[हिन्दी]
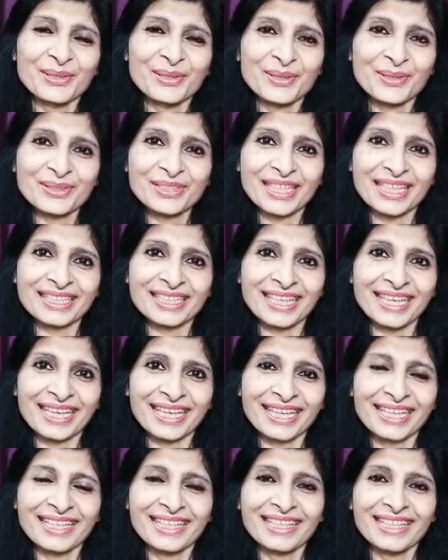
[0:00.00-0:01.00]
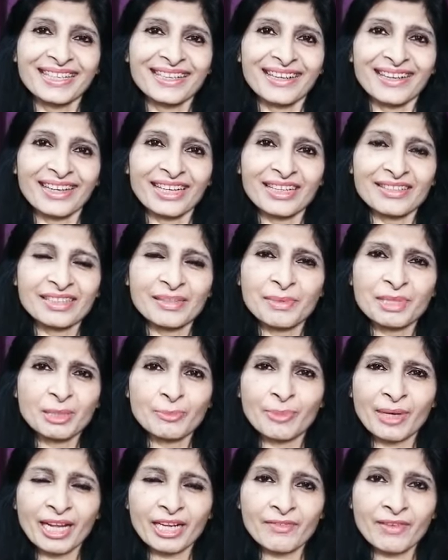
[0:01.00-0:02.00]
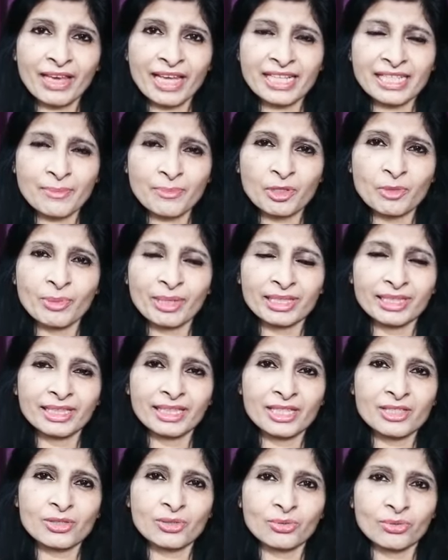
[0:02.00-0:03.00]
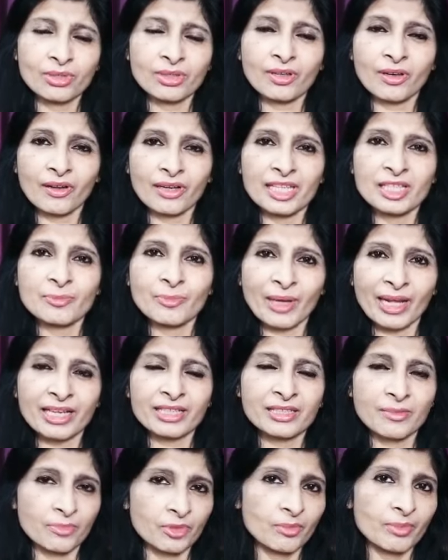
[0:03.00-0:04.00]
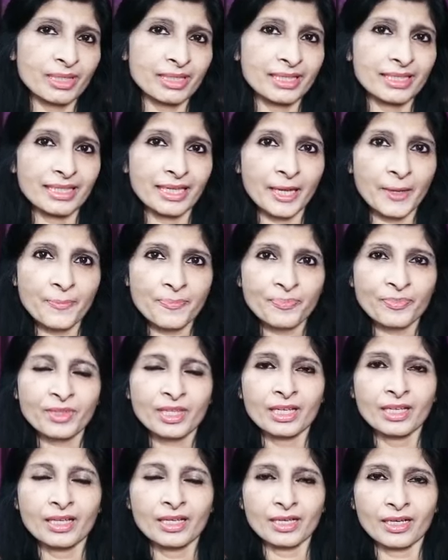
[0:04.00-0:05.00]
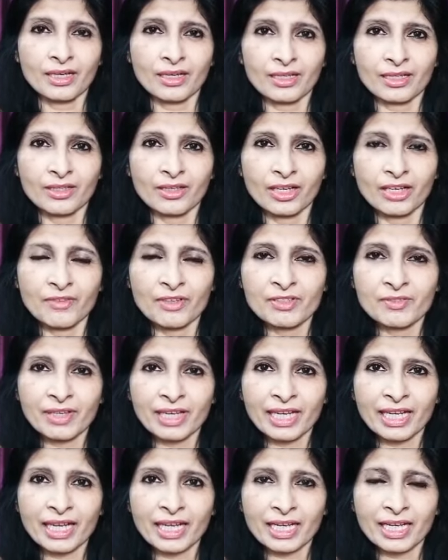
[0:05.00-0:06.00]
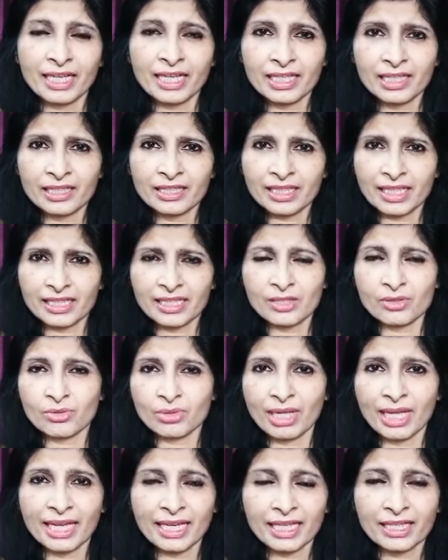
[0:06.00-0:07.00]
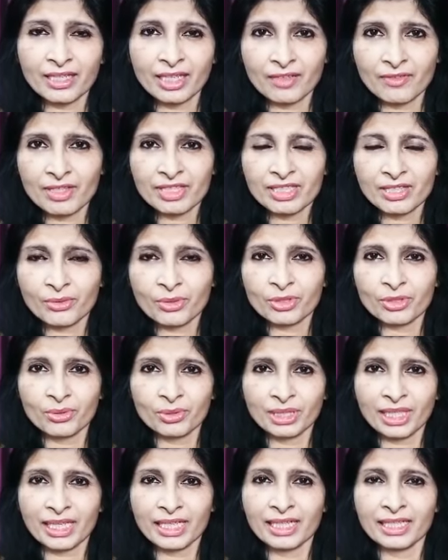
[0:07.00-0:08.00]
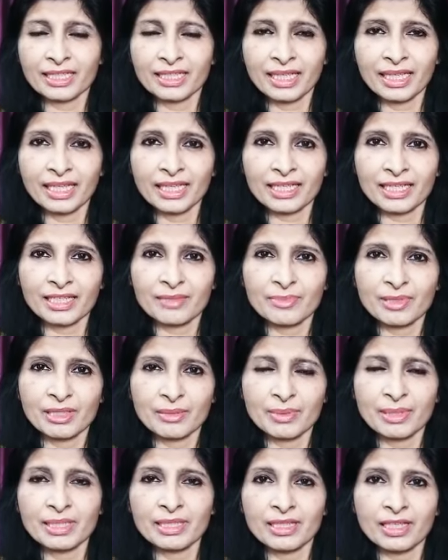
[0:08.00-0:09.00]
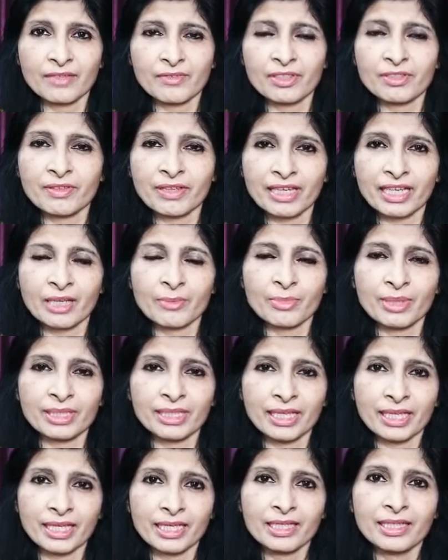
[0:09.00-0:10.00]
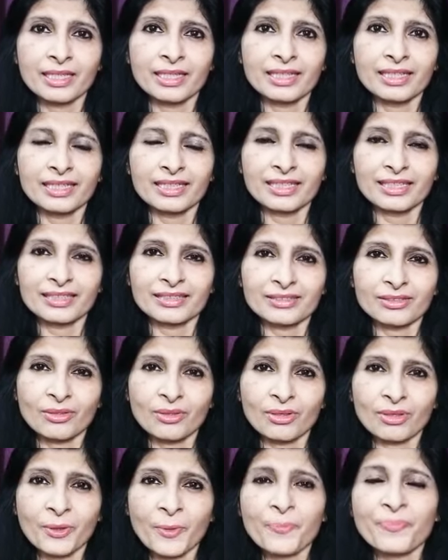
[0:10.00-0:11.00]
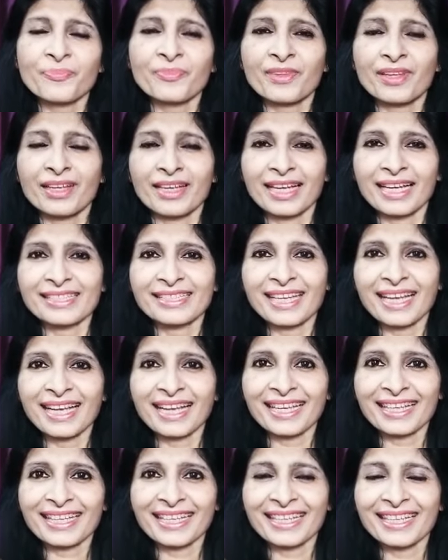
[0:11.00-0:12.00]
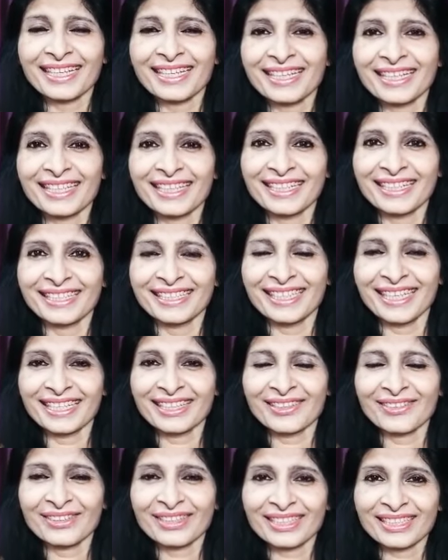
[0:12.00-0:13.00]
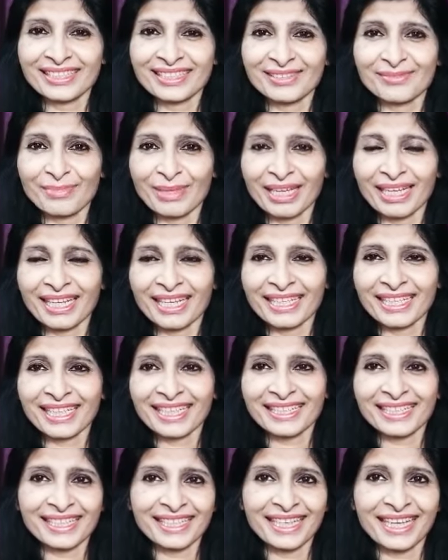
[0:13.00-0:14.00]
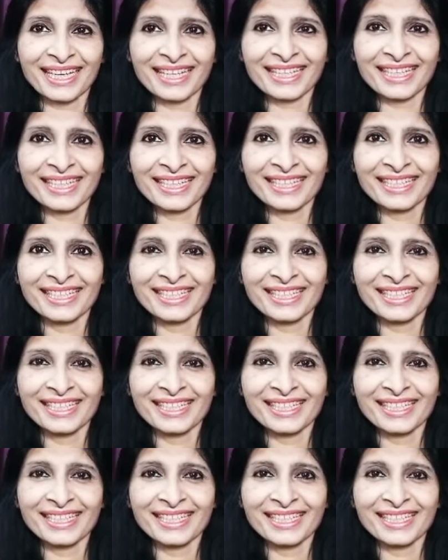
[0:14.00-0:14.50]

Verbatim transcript: हो जाता है और ऐसे भी तो पार्क वगैरह सब तो बंद ही है स्कूल कॉलेज पार्क सब तो बंद ही है और नॉनवेज वगैरह हालांकि ऐसा सुना है कि नॉनवेज से कुछ होता नहीं है लेकिन फिर भी नॉनवेज वगैरह बंद है तो ऐसा है कि ये तो मैंने की तैयारी